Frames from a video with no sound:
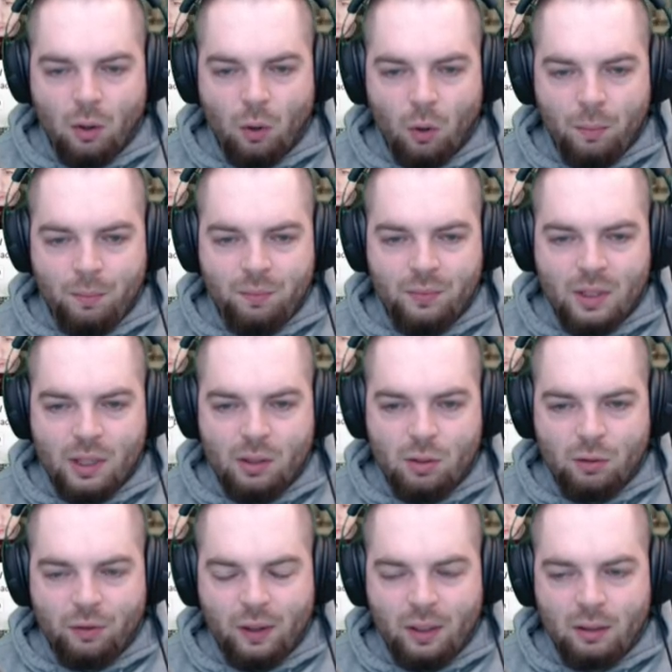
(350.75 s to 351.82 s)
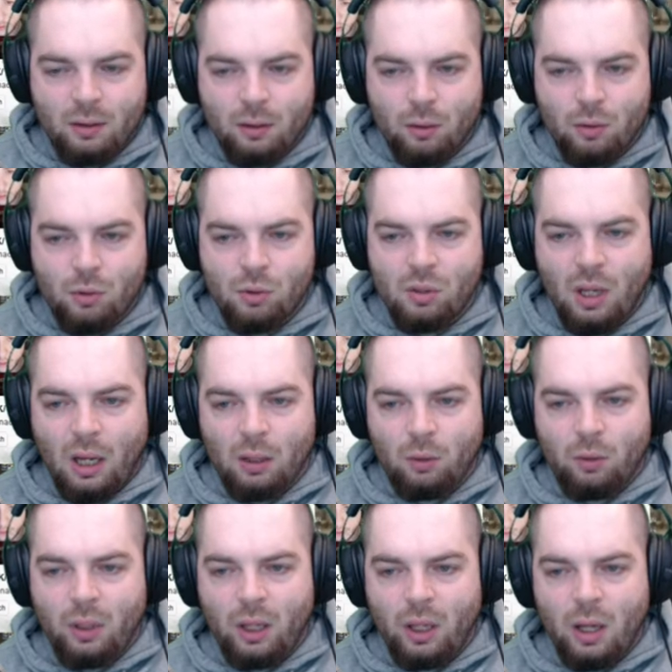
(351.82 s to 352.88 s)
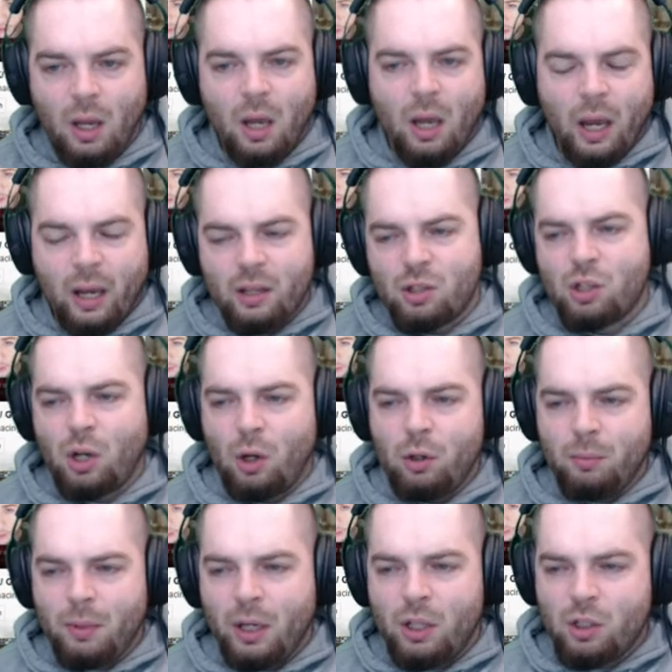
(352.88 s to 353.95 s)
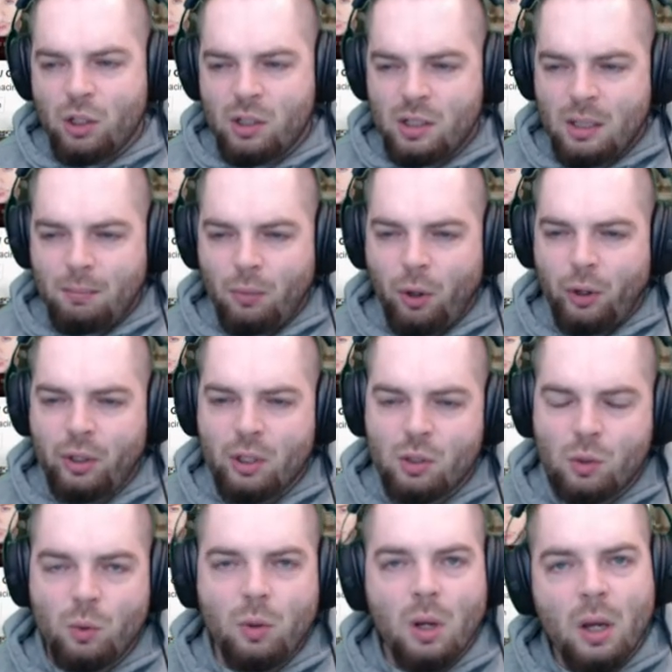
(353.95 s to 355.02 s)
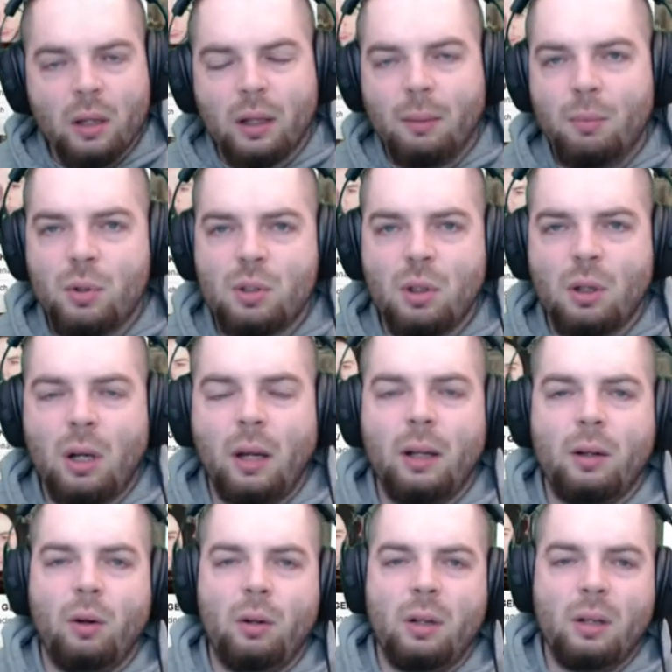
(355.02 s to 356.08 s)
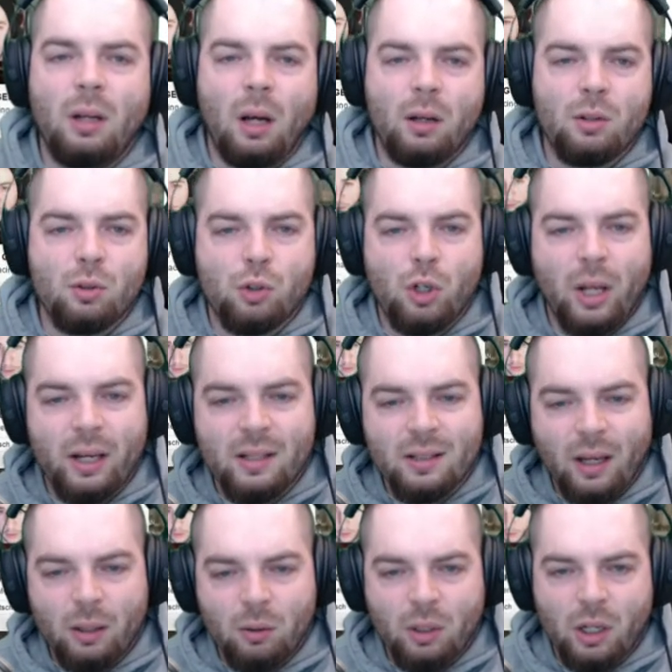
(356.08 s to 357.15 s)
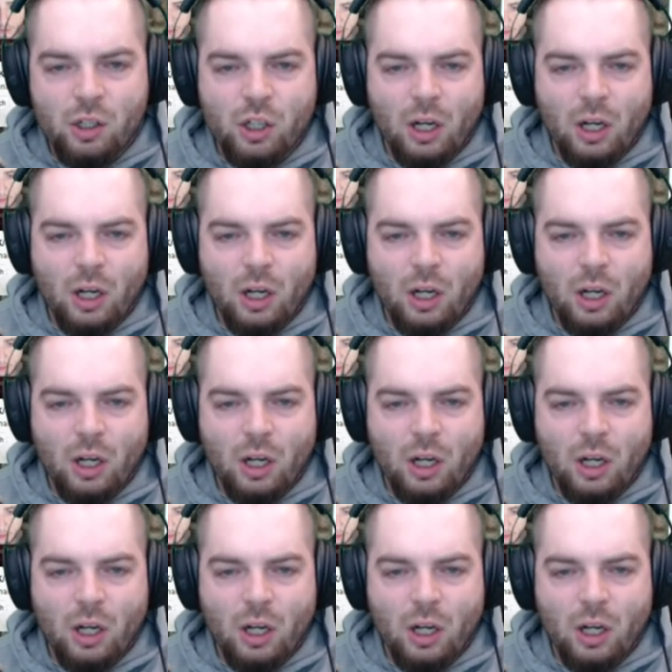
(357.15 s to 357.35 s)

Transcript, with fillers: um dich zu finden und zu sagen, okay, hey, es schauen immerhin schon sieben Leute zu, dann muss doch gar der Content gar nicht so schlecht sein und dann